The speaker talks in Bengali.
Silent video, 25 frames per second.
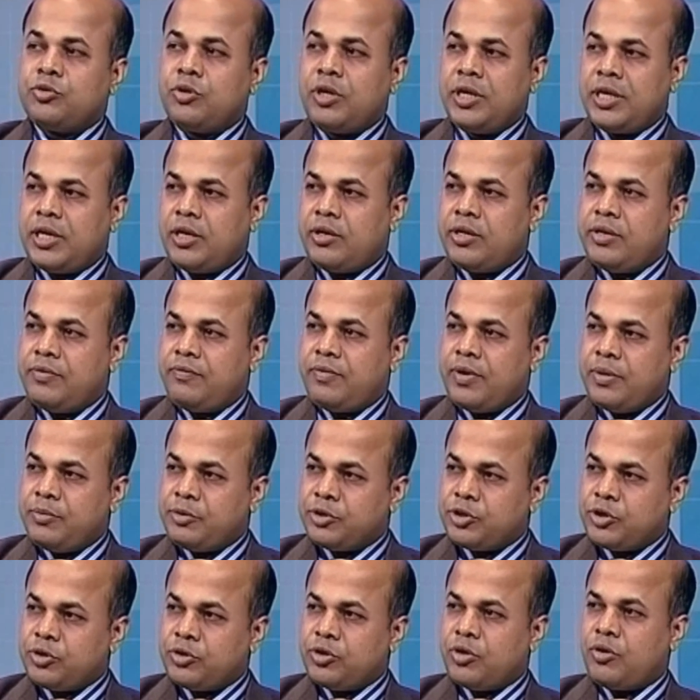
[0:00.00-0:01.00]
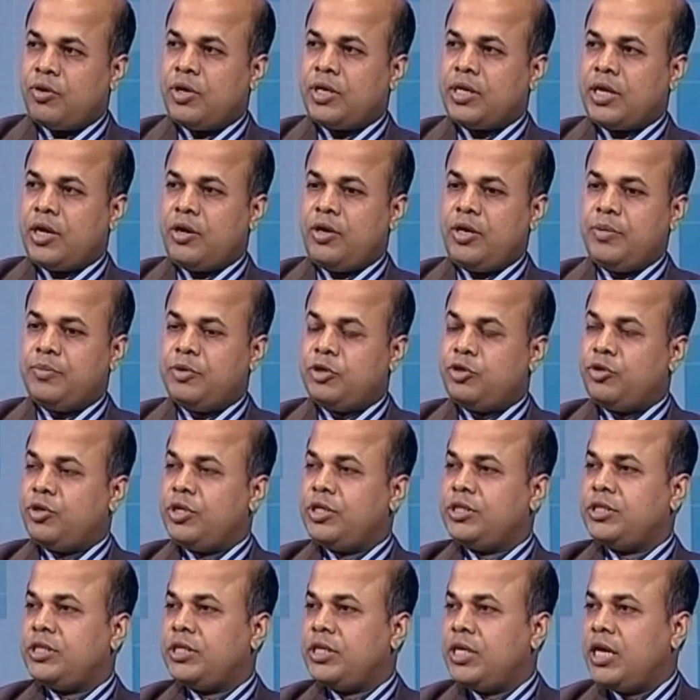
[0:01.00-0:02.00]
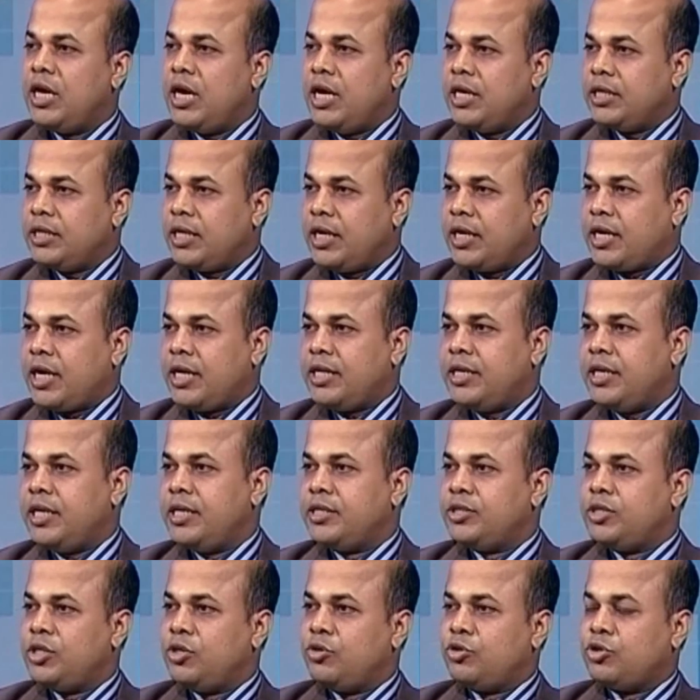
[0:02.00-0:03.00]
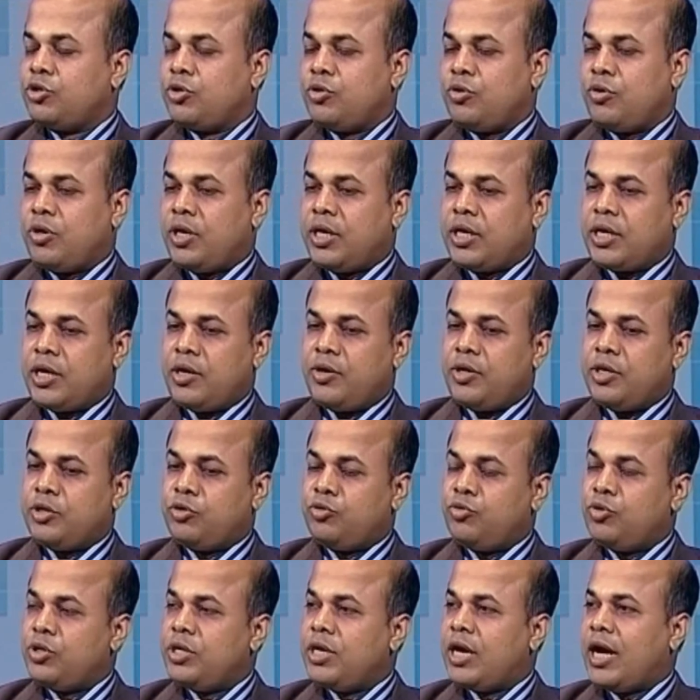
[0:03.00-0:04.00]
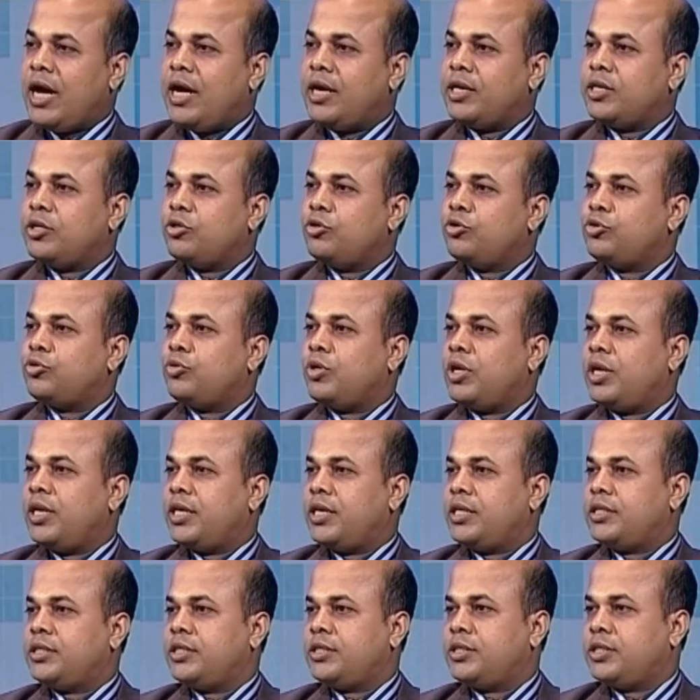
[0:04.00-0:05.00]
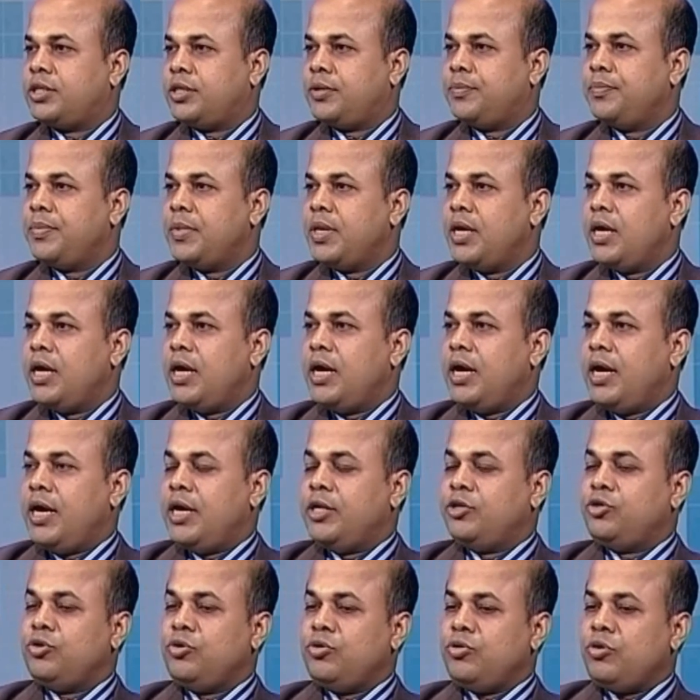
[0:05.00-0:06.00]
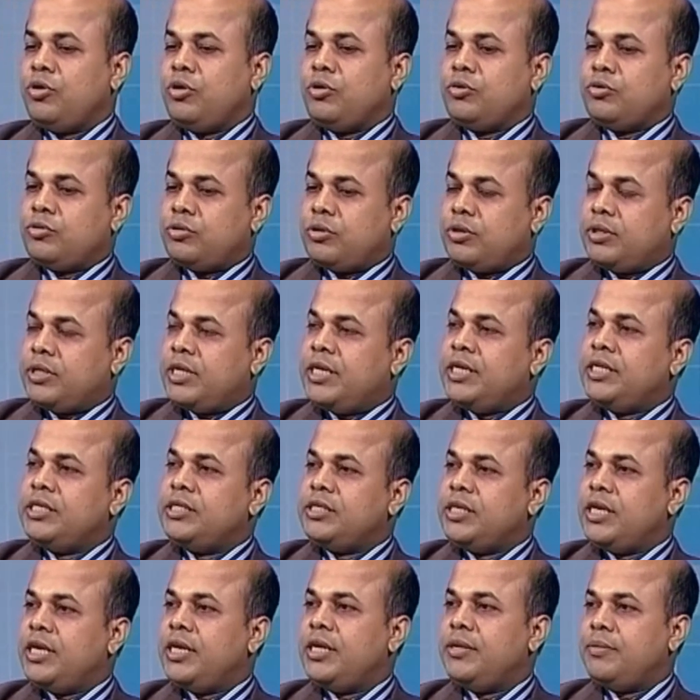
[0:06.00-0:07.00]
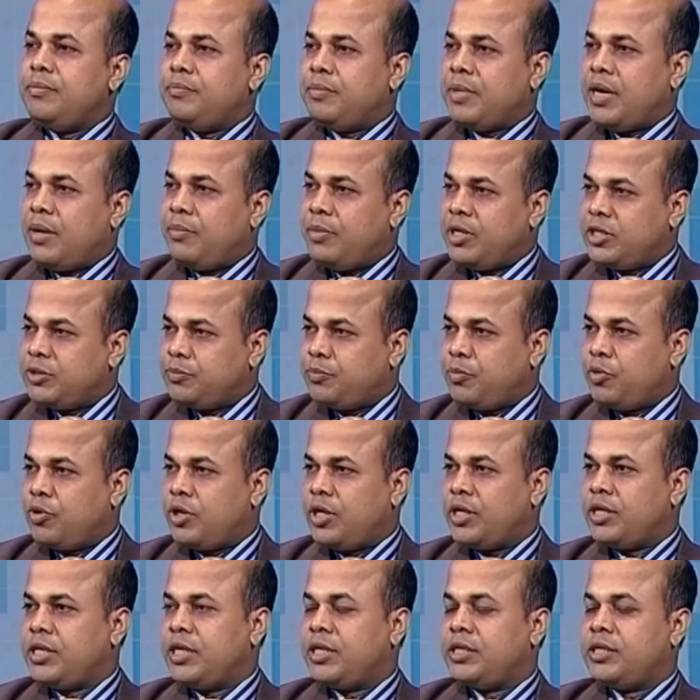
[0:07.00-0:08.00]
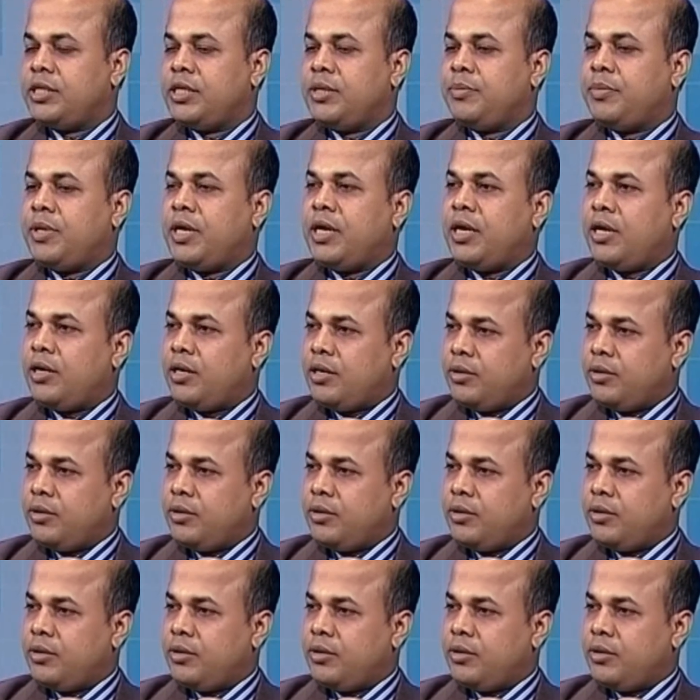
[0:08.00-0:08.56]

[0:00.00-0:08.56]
চলে গেল ইনফ্লামেশনটা হওয়ার কারণে ভিতরে যে তার কাটিলেজ ইরোশন হওয়ার কারণে দুই হাড় কিন্তু জোড়া লেগে যাচ্ছে এই জন্য এই এই নামাজ পড়ার ক্ষেত্রে বা